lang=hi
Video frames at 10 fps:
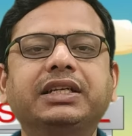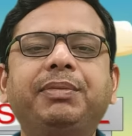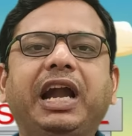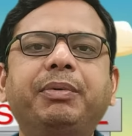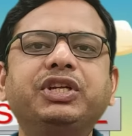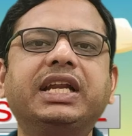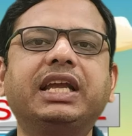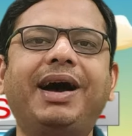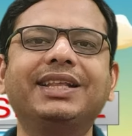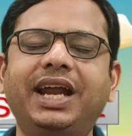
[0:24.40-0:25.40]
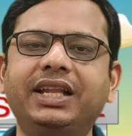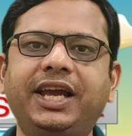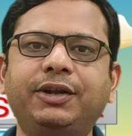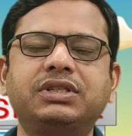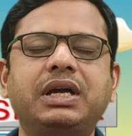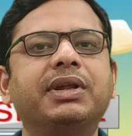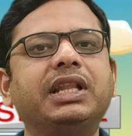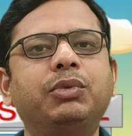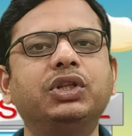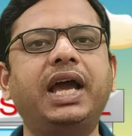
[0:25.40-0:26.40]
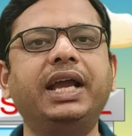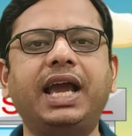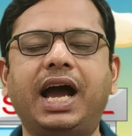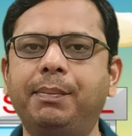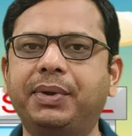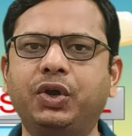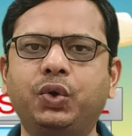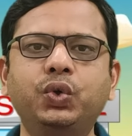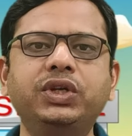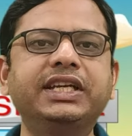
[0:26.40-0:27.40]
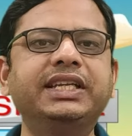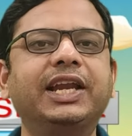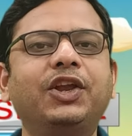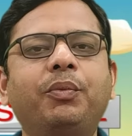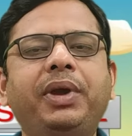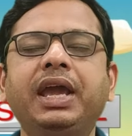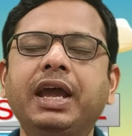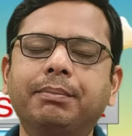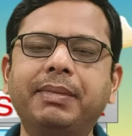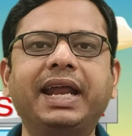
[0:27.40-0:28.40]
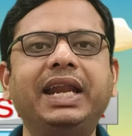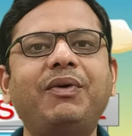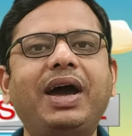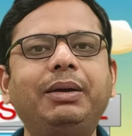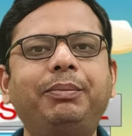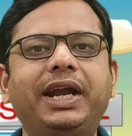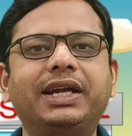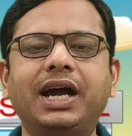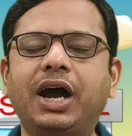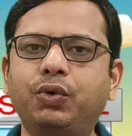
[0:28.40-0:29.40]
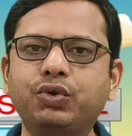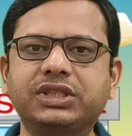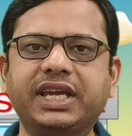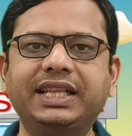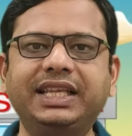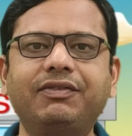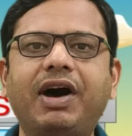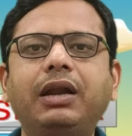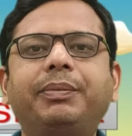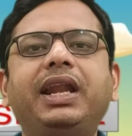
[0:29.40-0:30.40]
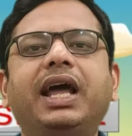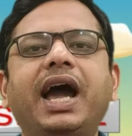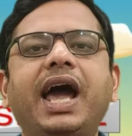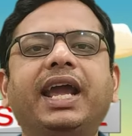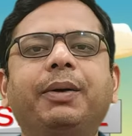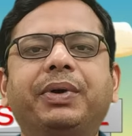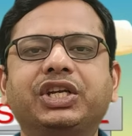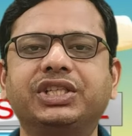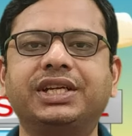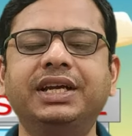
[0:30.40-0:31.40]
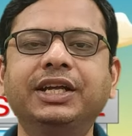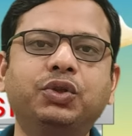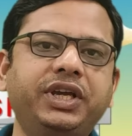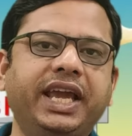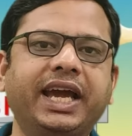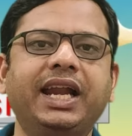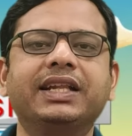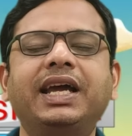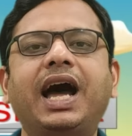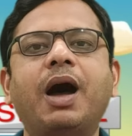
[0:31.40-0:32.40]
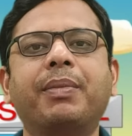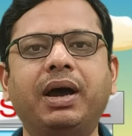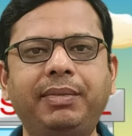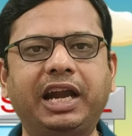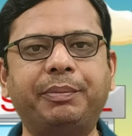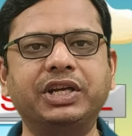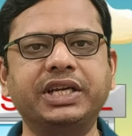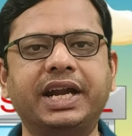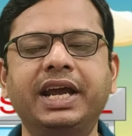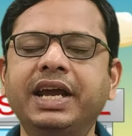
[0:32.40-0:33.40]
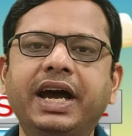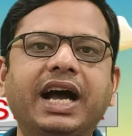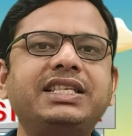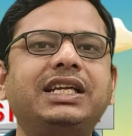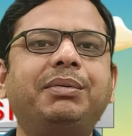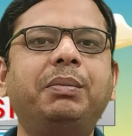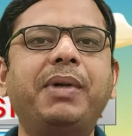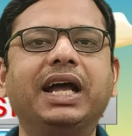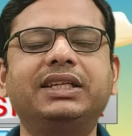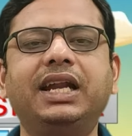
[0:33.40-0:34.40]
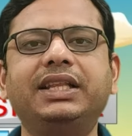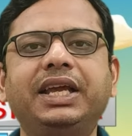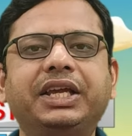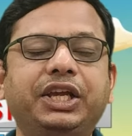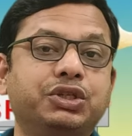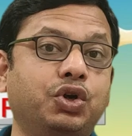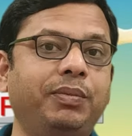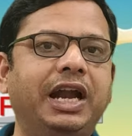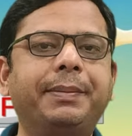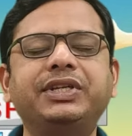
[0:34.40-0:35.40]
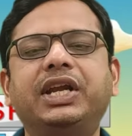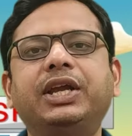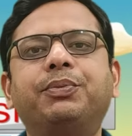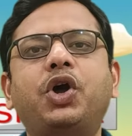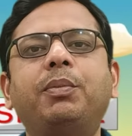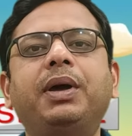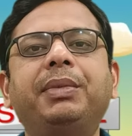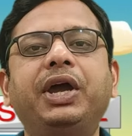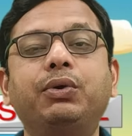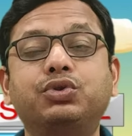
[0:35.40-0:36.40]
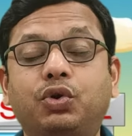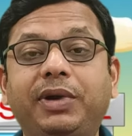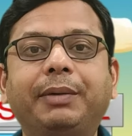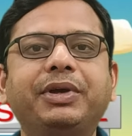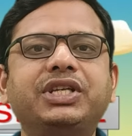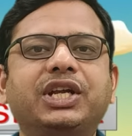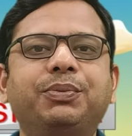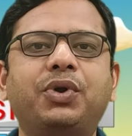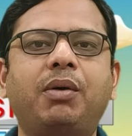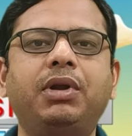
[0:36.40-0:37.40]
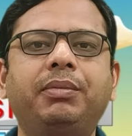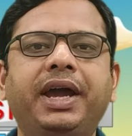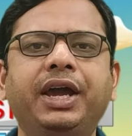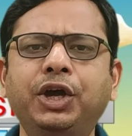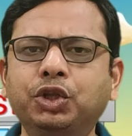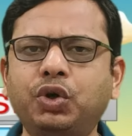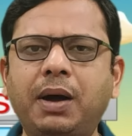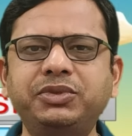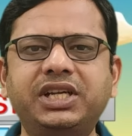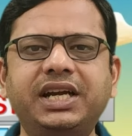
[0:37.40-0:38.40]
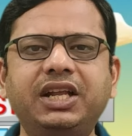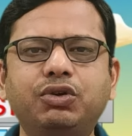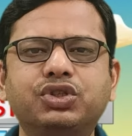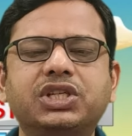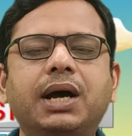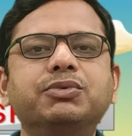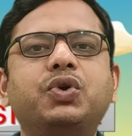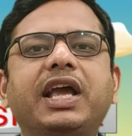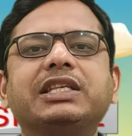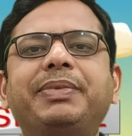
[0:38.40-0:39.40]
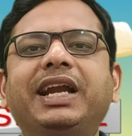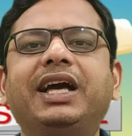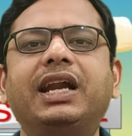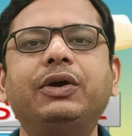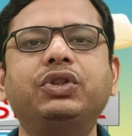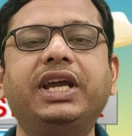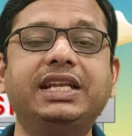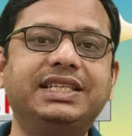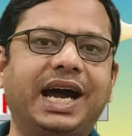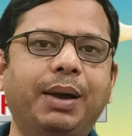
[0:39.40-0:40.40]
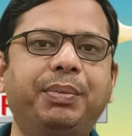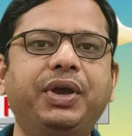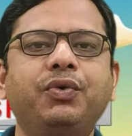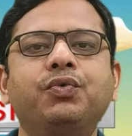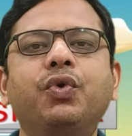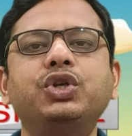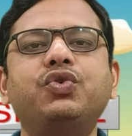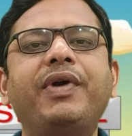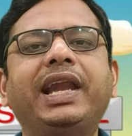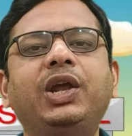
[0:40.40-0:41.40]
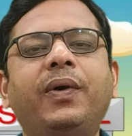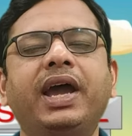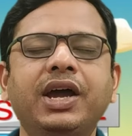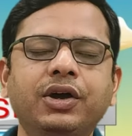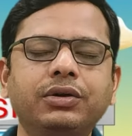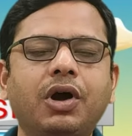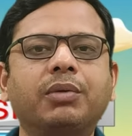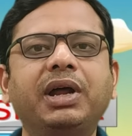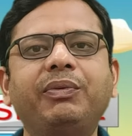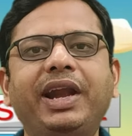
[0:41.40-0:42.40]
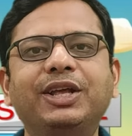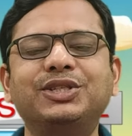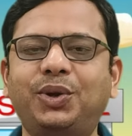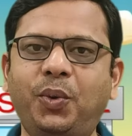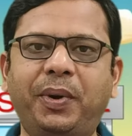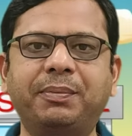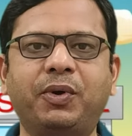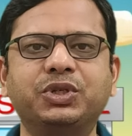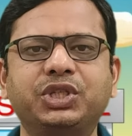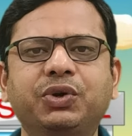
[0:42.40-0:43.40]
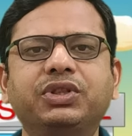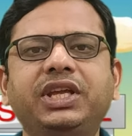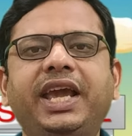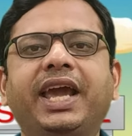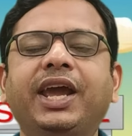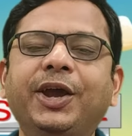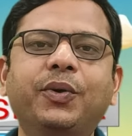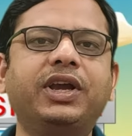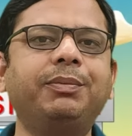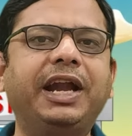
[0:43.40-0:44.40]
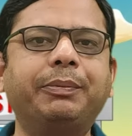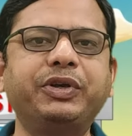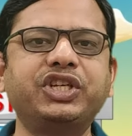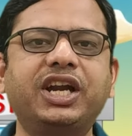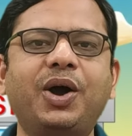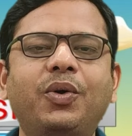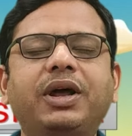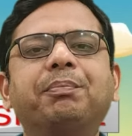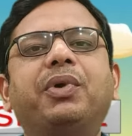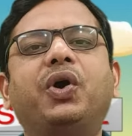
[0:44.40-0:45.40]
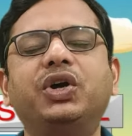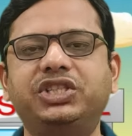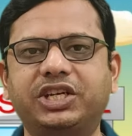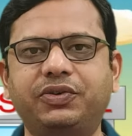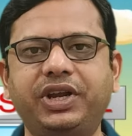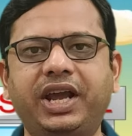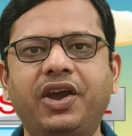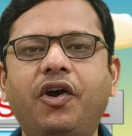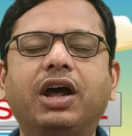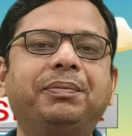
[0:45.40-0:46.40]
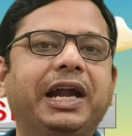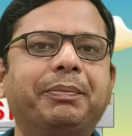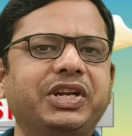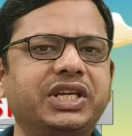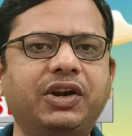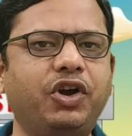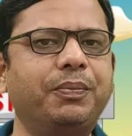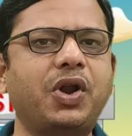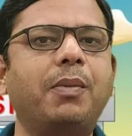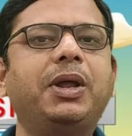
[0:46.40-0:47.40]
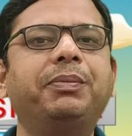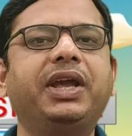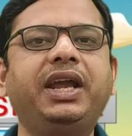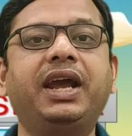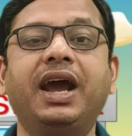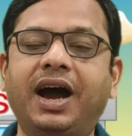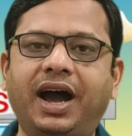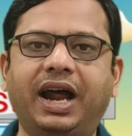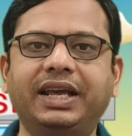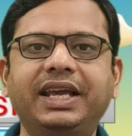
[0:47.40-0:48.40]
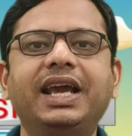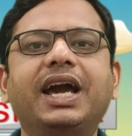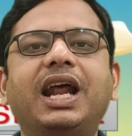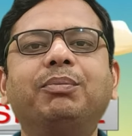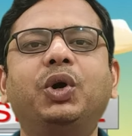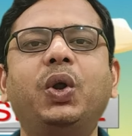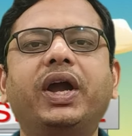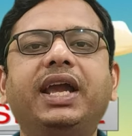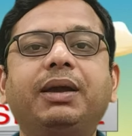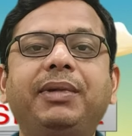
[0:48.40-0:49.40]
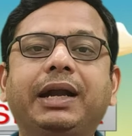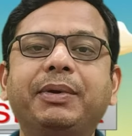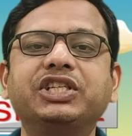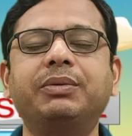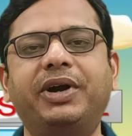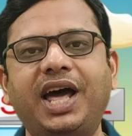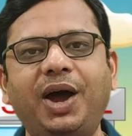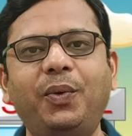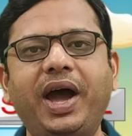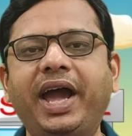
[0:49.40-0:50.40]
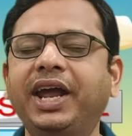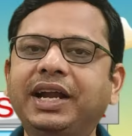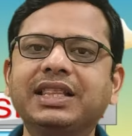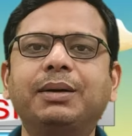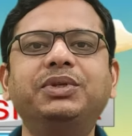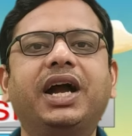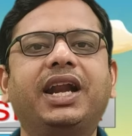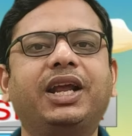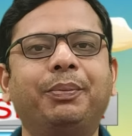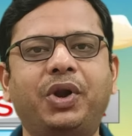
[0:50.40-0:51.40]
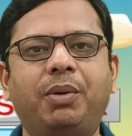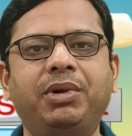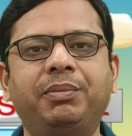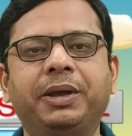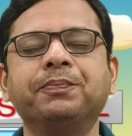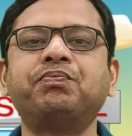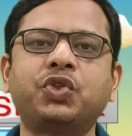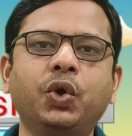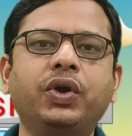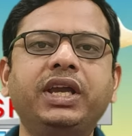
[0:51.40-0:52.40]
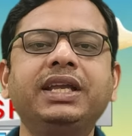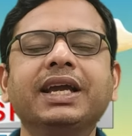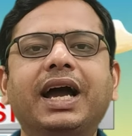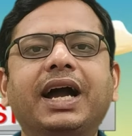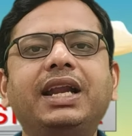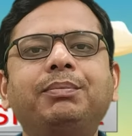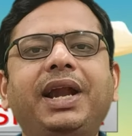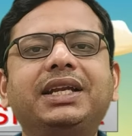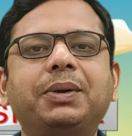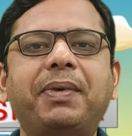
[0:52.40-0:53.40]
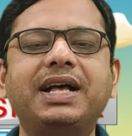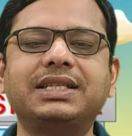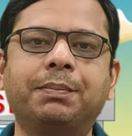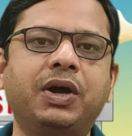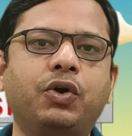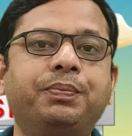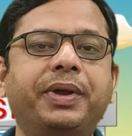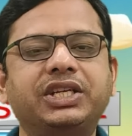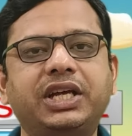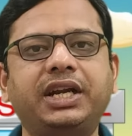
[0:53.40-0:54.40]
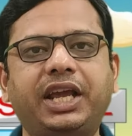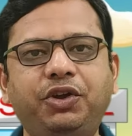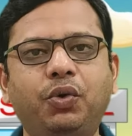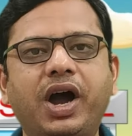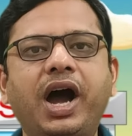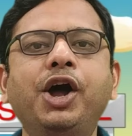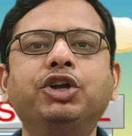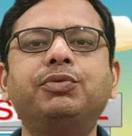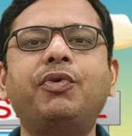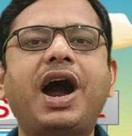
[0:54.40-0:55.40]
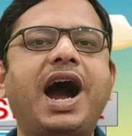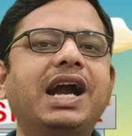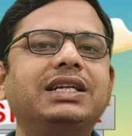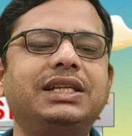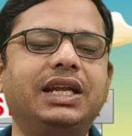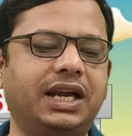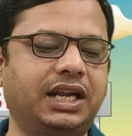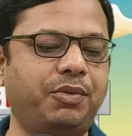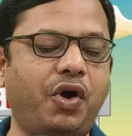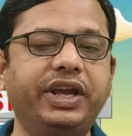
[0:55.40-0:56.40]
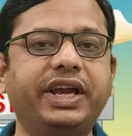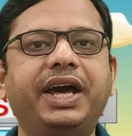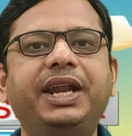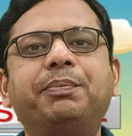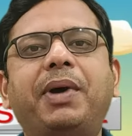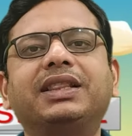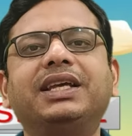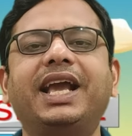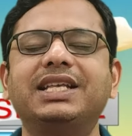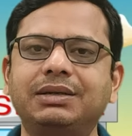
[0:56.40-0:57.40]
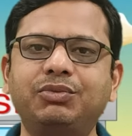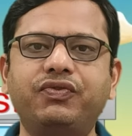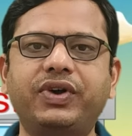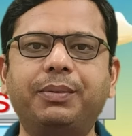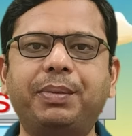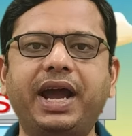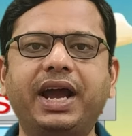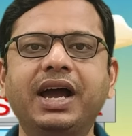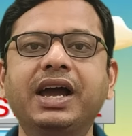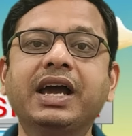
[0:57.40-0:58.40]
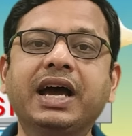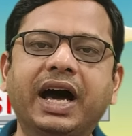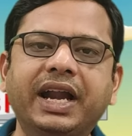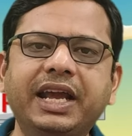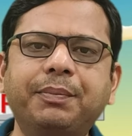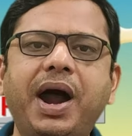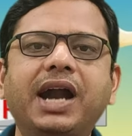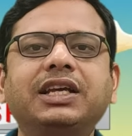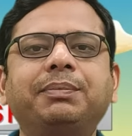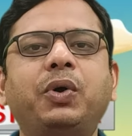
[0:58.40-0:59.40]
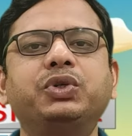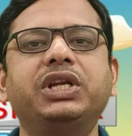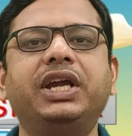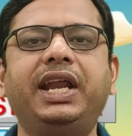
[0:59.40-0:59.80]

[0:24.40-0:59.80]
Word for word: जब ब्लड प्रेशर की बात करते हैं तो इसका मतलब होता है कि आपके खून की नलियों में बहने वाले ब्लड का उसके दीवार पर लगाया गया प्रेशर तो ये कहलाता है आपका ब्लड प्रेशर है अक्सर जब हम बात करते हैं कि इसको ब्लड प्रेशर की प्रॉब्लम प्रॉब्लम है उसको ब्लड प्रेशर की प्रॉब्लम है तो हम जनरली उस टर्म्स को एक्सप्लेन कर रहे होते हैं जहां पे वो जो वैल्यू है नॉर्मल वैल्यू से ऊपर पहुंचती होती है क्योंकि ब्लड प्रेशर का होना बहुत ज़रूरी है और ब्लड प्रेशर कोई प्रॉब्लम नहीं है हाँ ये अगर आप बोलोगे कि ब्लड प्रेशर बढ़ा हुआ है तब जाकर के प्रॉब्लम है क्योंकि अगर ब्लड के पास अपना कोई प्रेशर नहीं होगा तो वो हार्ट से लेकर के बॉडी के हर एक पार्ट तक कैसे मूव कर पाएगा हर एक पार्ट तक पहुंचने